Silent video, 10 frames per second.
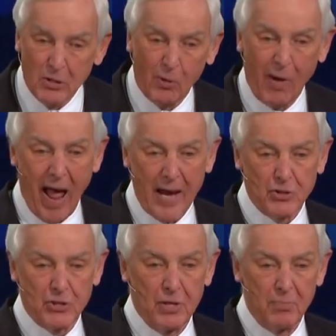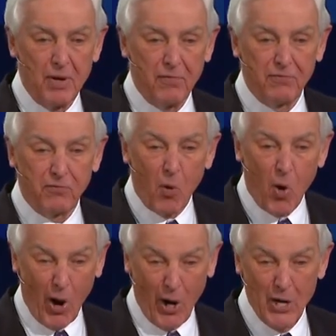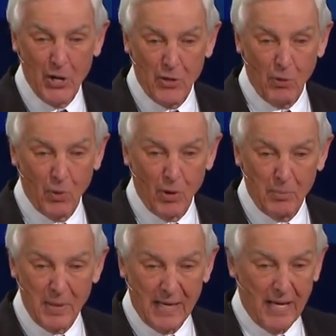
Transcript: de vurguladı. Birisi size İsa'nın ne zaman